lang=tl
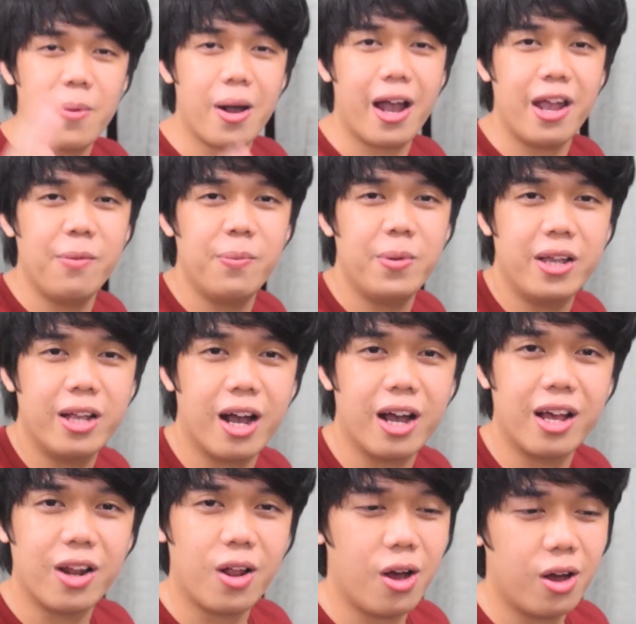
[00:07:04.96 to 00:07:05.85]
mga
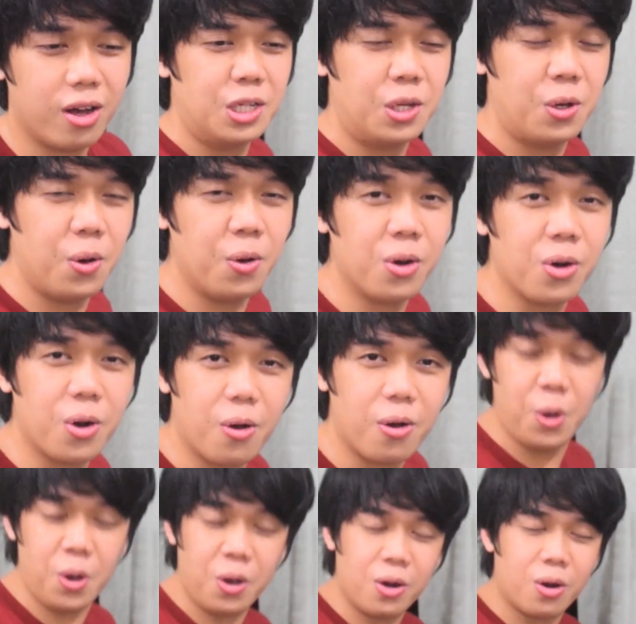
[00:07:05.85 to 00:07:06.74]
ibigan, no?
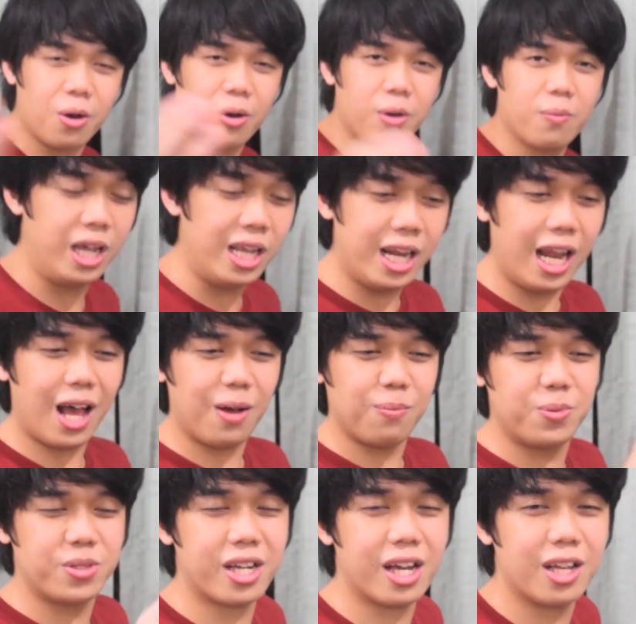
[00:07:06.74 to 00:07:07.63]
Siguro, siguro, in
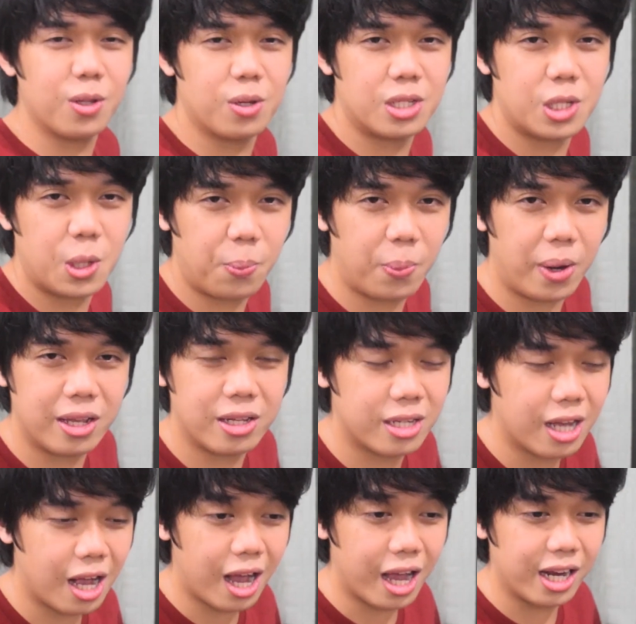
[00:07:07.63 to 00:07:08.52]
love siya doon sa
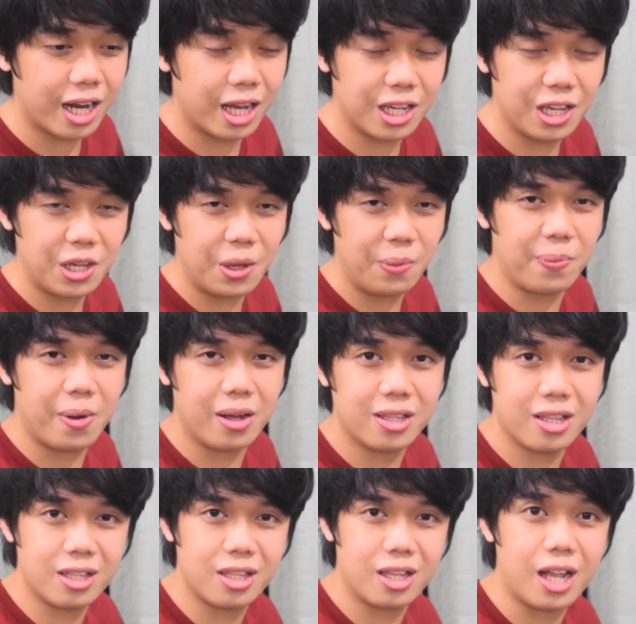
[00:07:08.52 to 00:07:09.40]
plate niya kaya
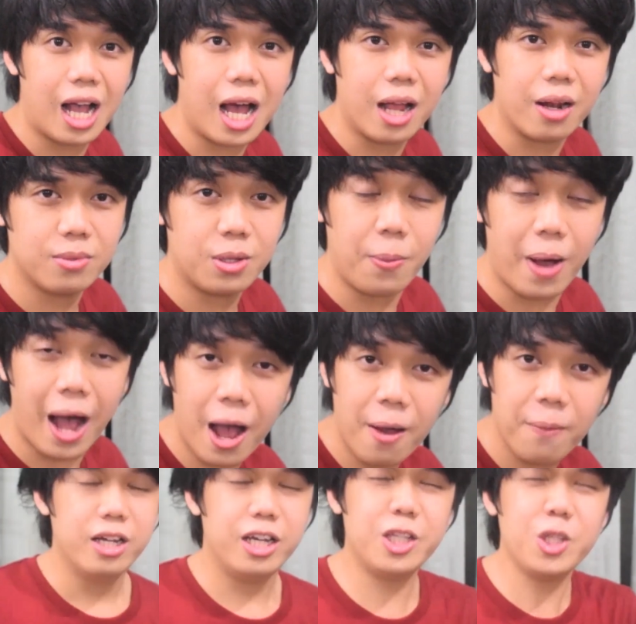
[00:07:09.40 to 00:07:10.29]
nakikipagtitigan, di
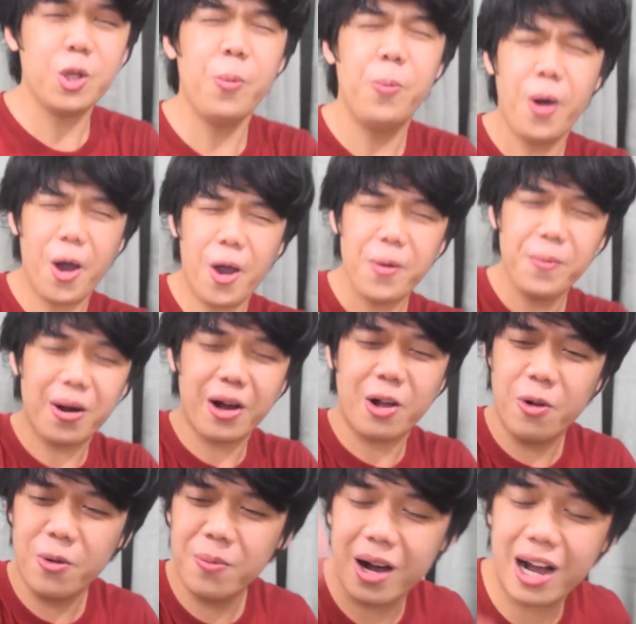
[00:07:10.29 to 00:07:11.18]
ba? Ito po ay
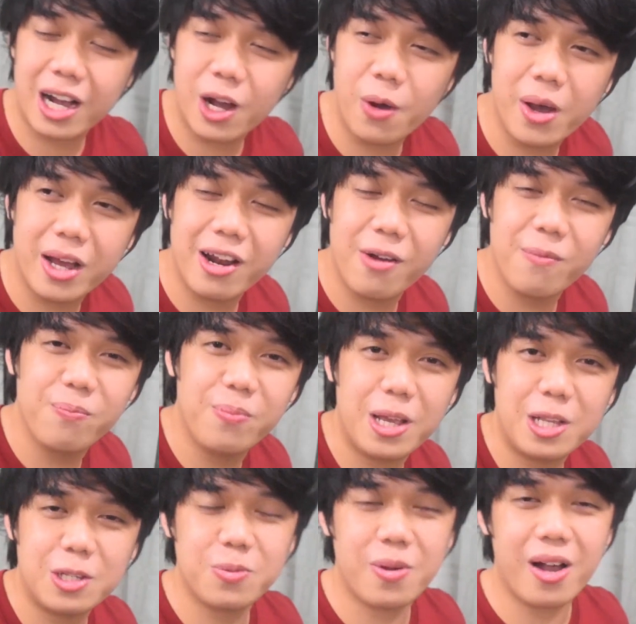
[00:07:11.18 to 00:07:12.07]
mga gumagawa ng
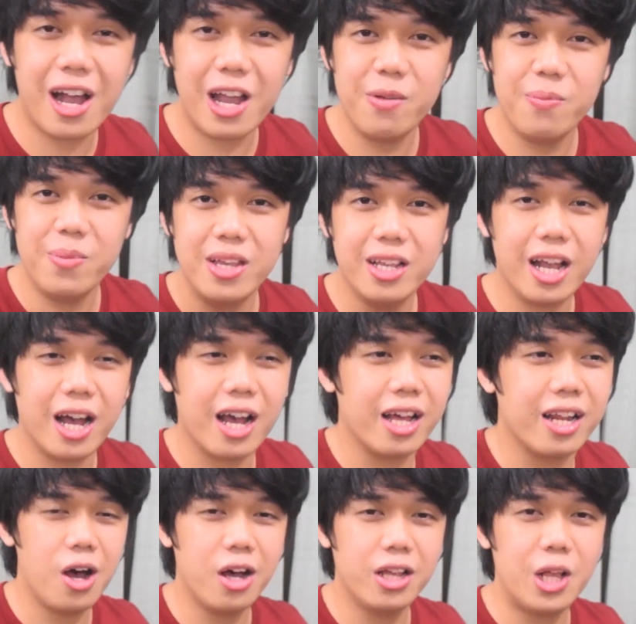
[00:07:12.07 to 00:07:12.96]
plates mga
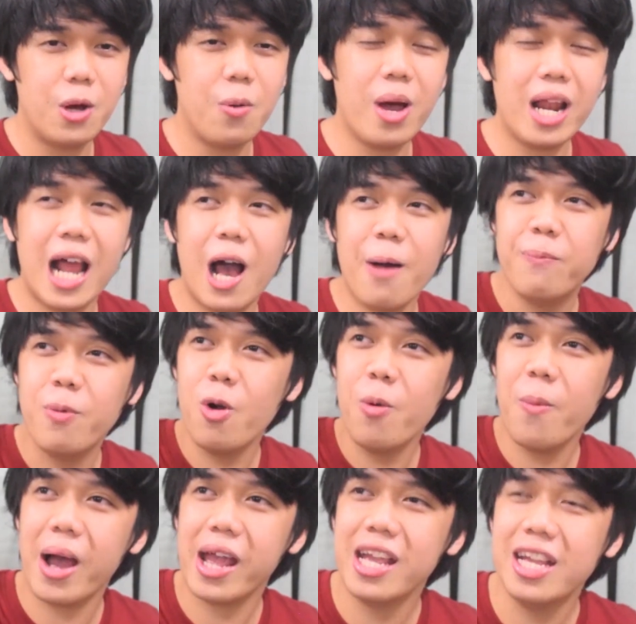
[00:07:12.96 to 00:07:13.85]
ibigan. Uh, na wala
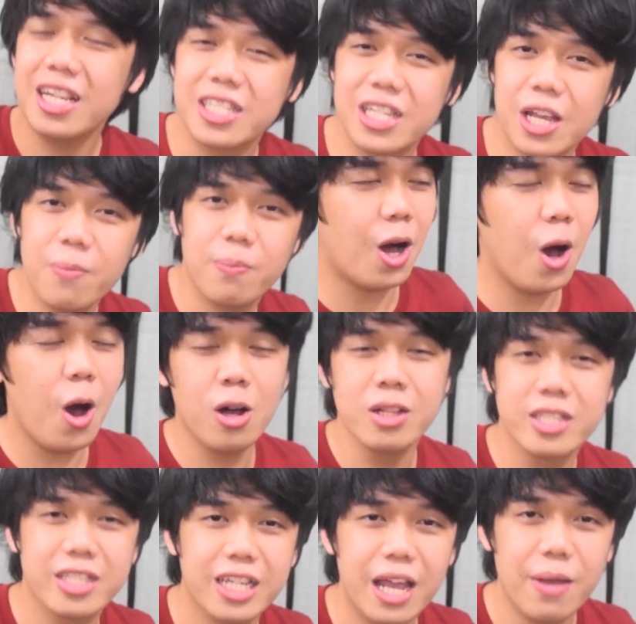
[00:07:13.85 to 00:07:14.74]
pong maisip
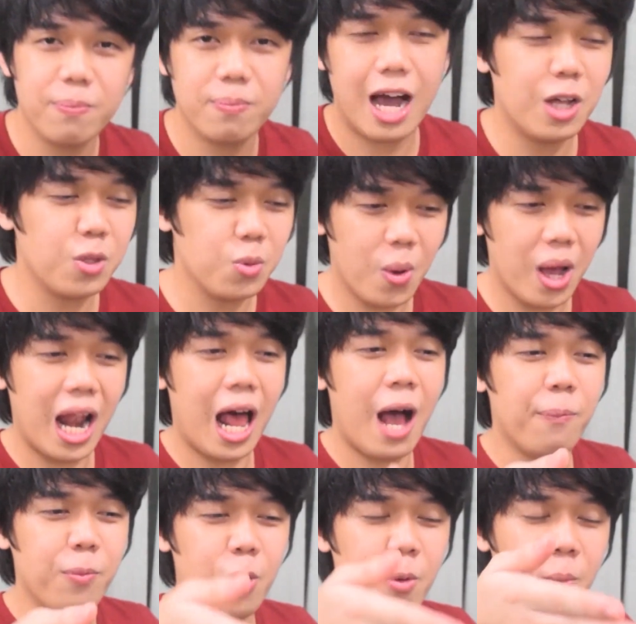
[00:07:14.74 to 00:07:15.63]
concept at
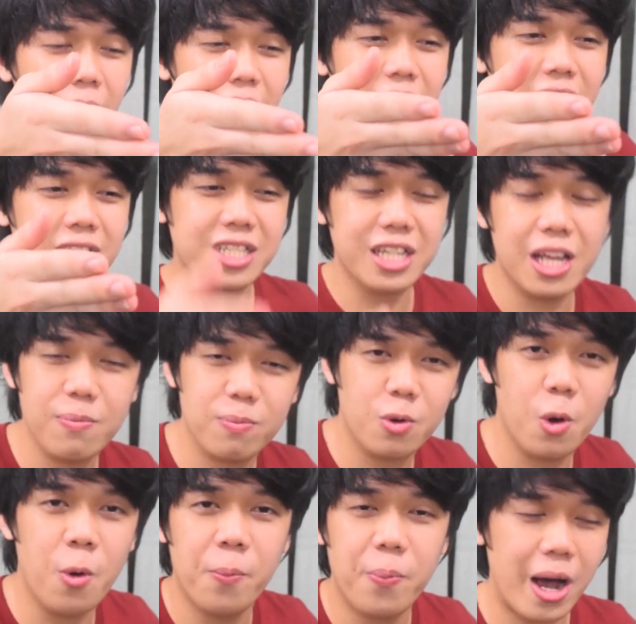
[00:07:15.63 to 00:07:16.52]
wala pong
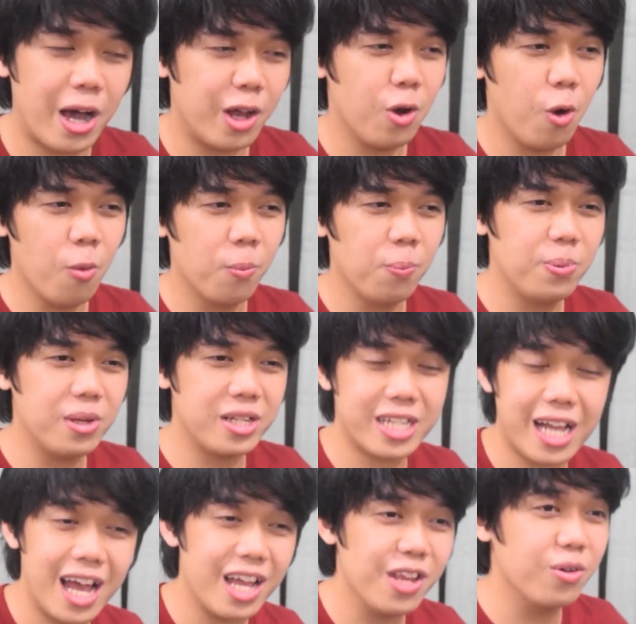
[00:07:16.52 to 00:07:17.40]
maisip kung paano
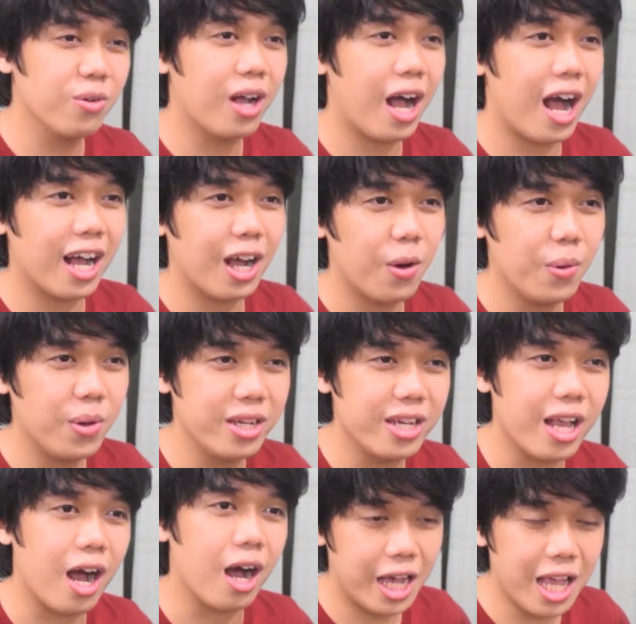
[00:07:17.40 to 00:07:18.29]
umpisahan yung
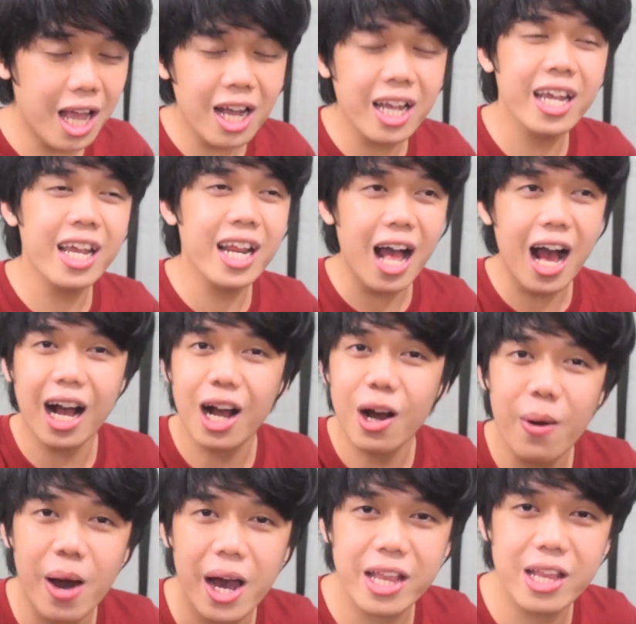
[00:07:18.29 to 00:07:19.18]
gagawin niya. Kaya
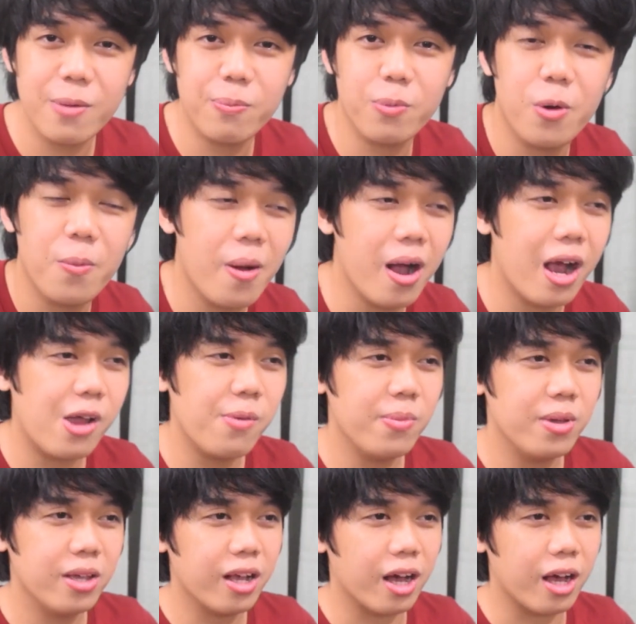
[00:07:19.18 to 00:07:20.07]
ginagawa niya po mga
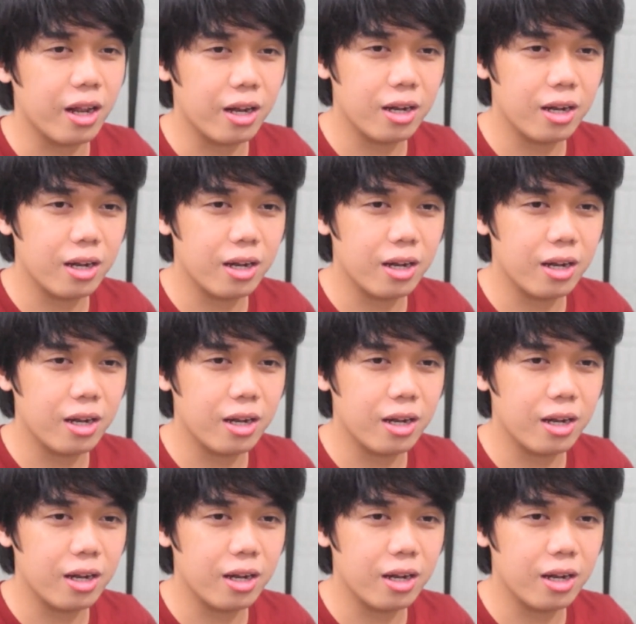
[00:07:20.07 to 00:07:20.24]
ibigan